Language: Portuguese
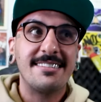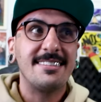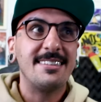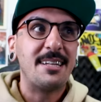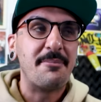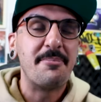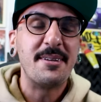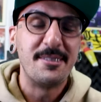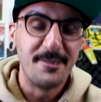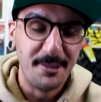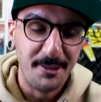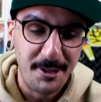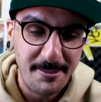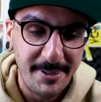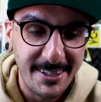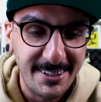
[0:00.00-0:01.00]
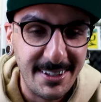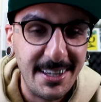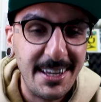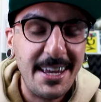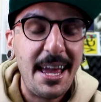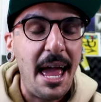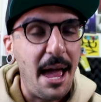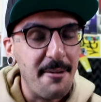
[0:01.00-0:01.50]
assim da pessoa, mano.
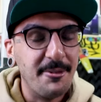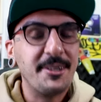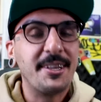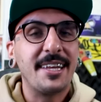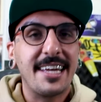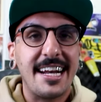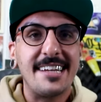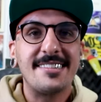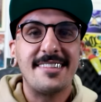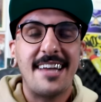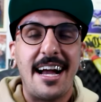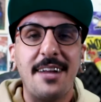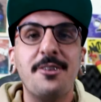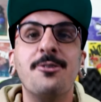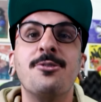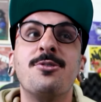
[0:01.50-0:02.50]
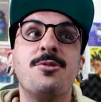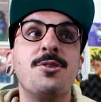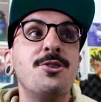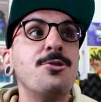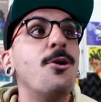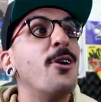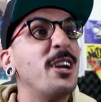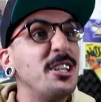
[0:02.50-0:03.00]
É muito engraçado, é uns
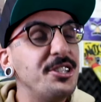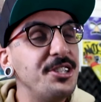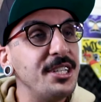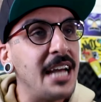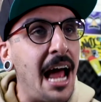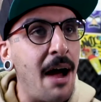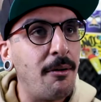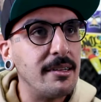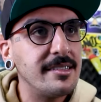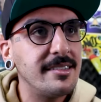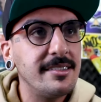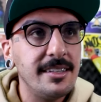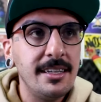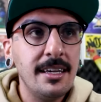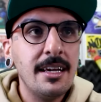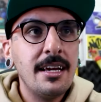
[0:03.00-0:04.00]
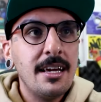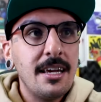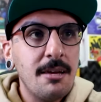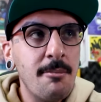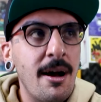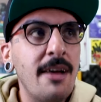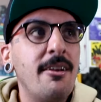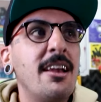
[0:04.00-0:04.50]
vídeos original assim.
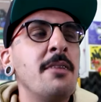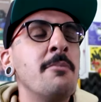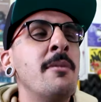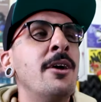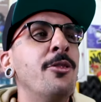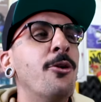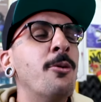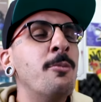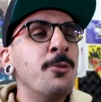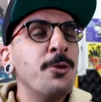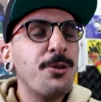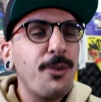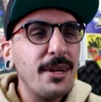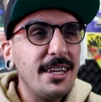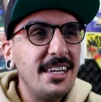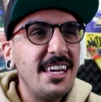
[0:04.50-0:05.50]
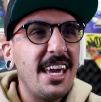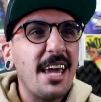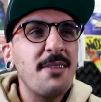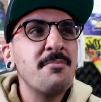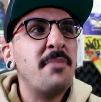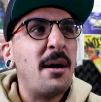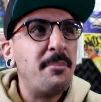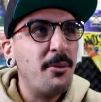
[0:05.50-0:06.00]
E, mano, ele mandou muito aqui,
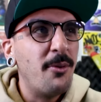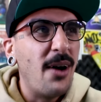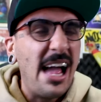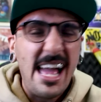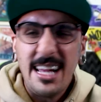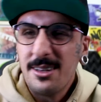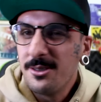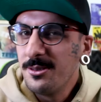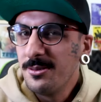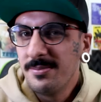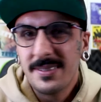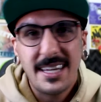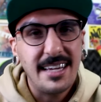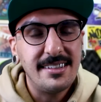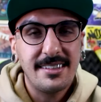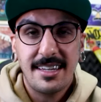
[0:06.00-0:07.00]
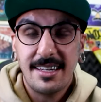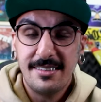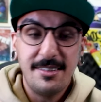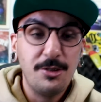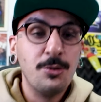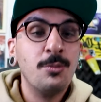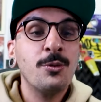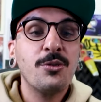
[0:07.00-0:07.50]
hein? Papo reto
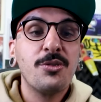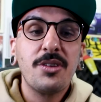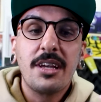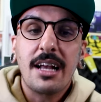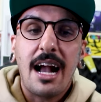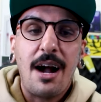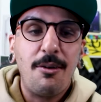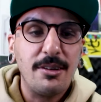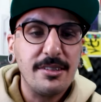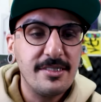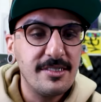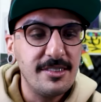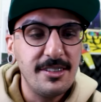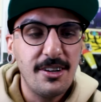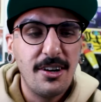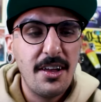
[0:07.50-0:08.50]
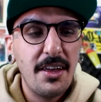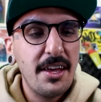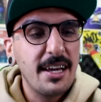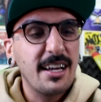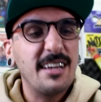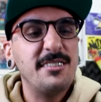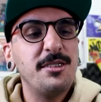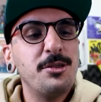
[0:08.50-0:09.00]
quesito musical, assim, ó.
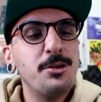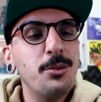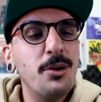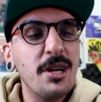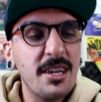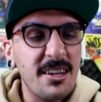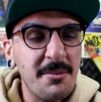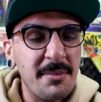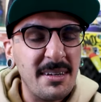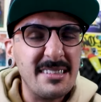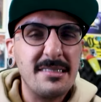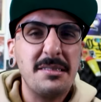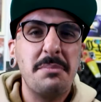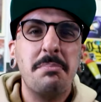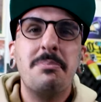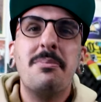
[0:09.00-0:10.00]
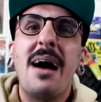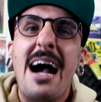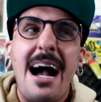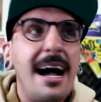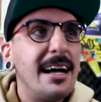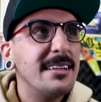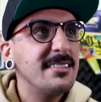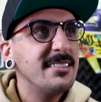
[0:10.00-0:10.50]
Quesito rimas e
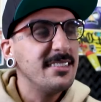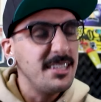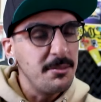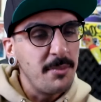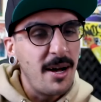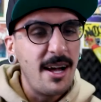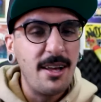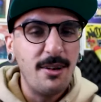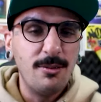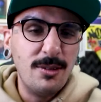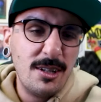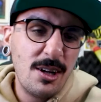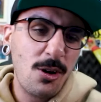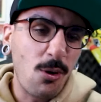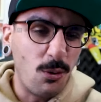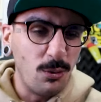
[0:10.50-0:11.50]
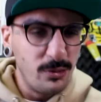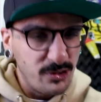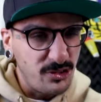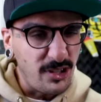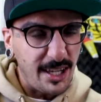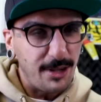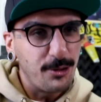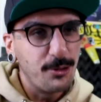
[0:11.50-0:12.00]
barras e, mano,
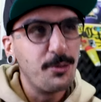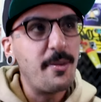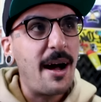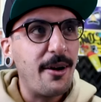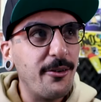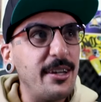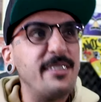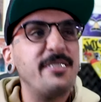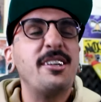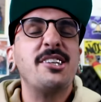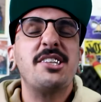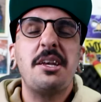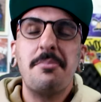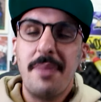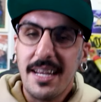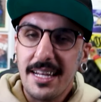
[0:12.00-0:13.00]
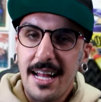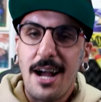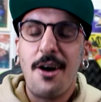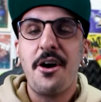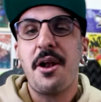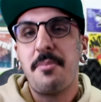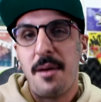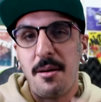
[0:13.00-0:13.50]
conceito do bagulho, assim, achei bem da
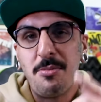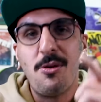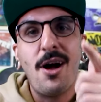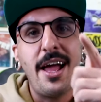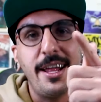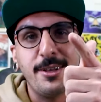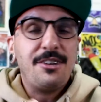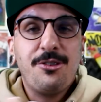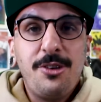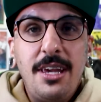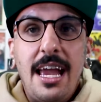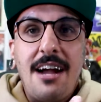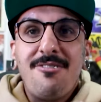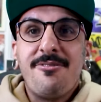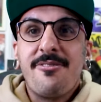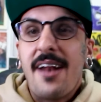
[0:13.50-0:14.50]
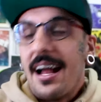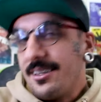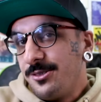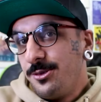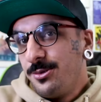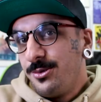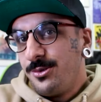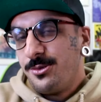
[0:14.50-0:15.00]
hora, papo reto. Acho que a
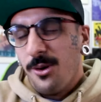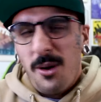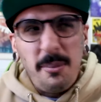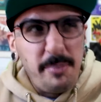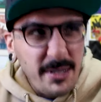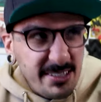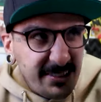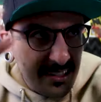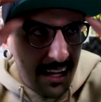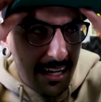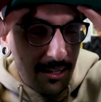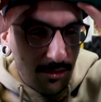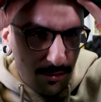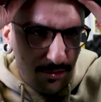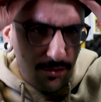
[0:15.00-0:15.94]
frase do som, a punchline do